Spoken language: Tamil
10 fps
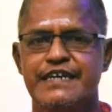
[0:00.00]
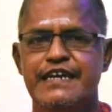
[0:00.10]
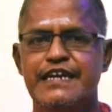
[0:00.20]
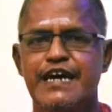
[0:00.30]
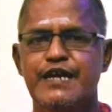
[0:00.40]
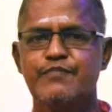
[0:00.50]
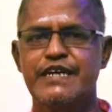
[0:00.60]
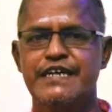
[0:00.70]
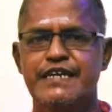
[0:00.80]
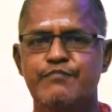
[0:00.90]

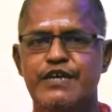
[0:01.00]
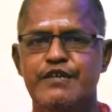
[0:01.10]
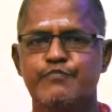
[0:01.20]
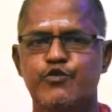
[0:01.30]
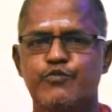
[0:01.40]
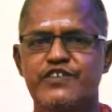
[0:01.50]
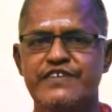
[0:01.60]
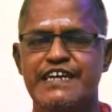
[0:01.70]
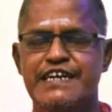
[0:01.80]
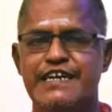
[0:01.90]
எல்லாருமே என்ன மாதிரி
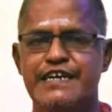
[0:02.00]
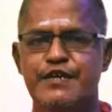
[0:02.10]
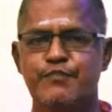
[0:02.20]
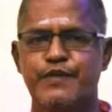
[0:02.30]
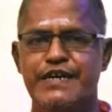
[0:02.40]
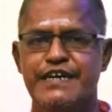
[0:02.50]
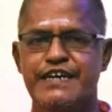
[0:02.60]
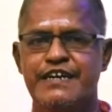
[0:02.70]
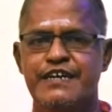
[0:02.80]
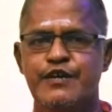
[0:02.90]
பொறுமைசாலிகளாக இருப்பானா
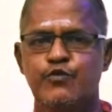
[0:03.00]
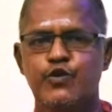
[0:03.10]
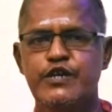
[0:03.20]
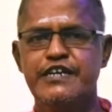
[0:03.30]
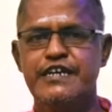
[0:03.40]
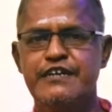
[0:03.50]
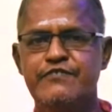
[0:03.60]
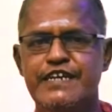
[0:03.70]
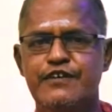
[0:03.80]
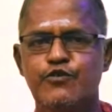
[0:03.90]
ஒன்று ரெண்டு
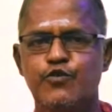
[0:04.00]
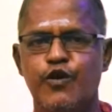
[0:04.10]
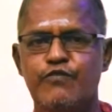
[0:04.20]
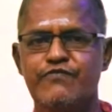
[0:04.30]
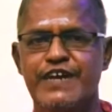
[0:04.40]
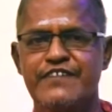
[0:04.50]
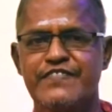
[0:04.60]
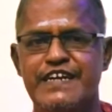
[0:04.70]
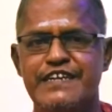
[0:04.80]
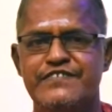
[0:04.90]
பேருக்கு கோபம்
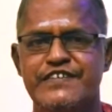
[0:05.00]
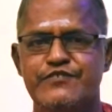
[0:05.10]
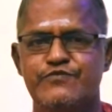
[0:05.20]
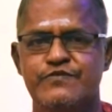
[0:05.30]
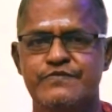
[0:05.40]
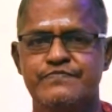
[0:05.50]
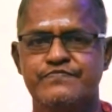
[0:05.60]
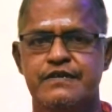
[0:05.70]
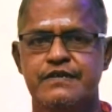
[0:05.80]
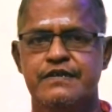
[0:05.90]
வரத்தானே செய்யும்
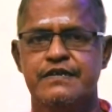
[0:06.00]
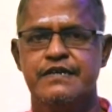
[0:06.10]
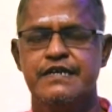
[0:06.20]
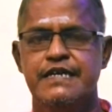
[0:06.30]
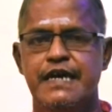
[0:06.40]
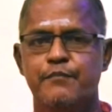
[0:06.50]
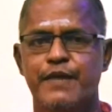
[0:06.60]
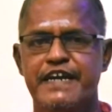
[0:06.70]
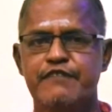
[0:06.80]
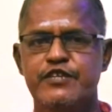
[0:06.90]
என்
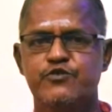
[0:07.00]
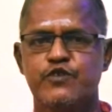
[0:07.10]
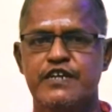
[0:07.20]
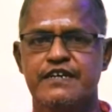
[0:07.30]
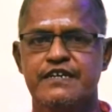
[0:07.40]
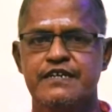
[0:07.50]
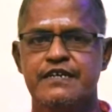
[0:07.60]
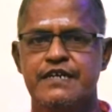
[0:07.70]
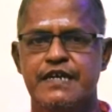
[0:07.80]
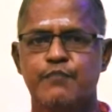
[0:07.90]
மனைவி சொன்னான்
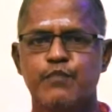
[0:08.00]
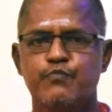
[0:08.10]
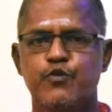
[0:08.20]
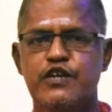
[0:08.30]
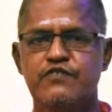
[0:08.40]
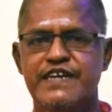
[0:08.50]
நம்ம பொண்ணு